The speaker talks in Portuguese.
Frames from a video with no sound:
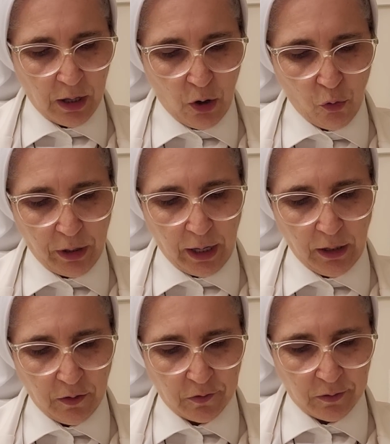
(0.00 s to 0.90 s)
que
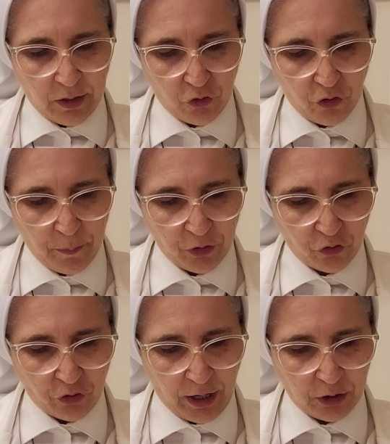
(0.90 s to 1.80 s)
alguém esteja
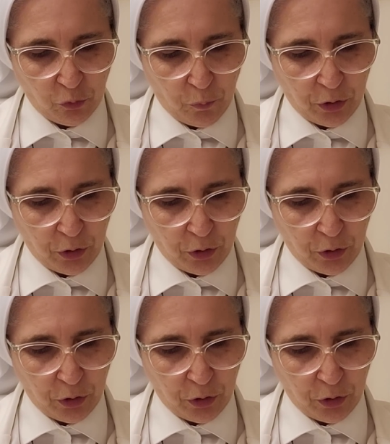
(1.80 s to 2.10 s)
manchado